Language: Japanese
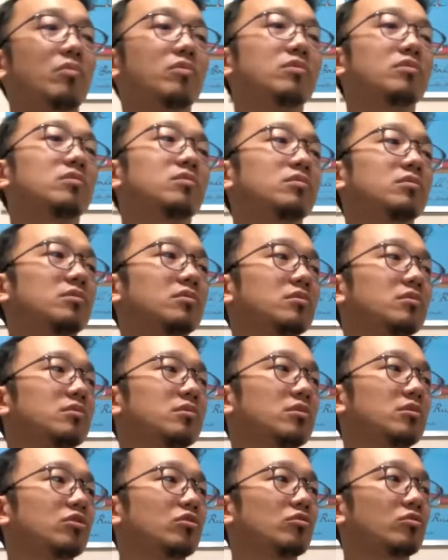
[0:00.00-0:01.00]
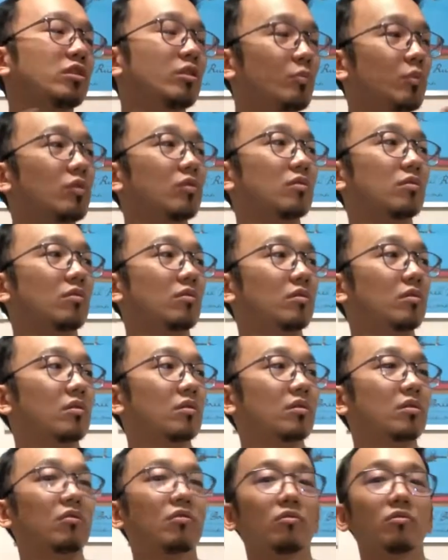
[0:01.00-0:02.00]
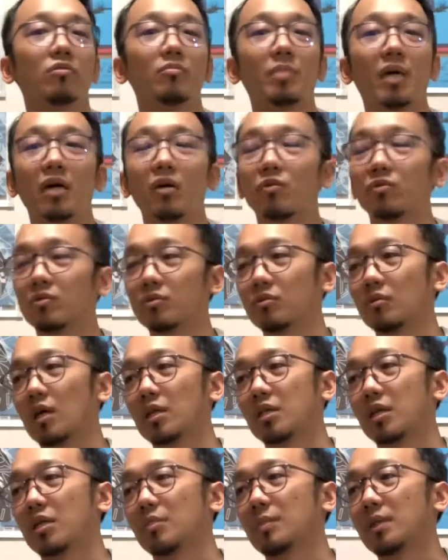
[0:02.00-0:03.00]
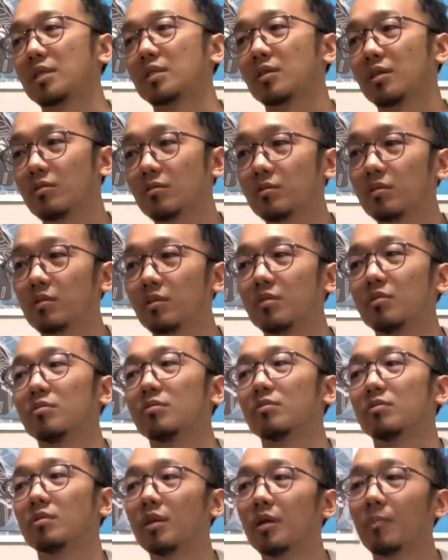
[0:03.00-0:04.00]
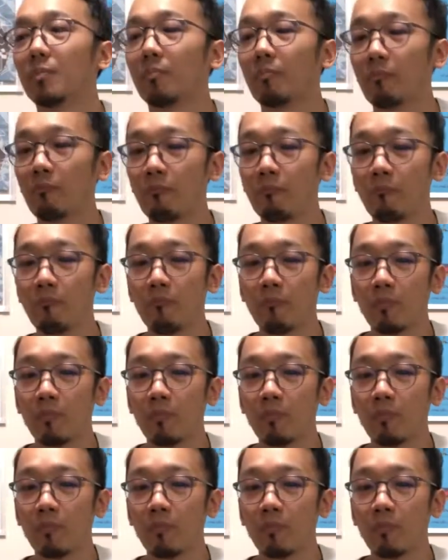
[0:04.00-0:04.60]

ブ上にもこの番号の人当たりましたよそれ抽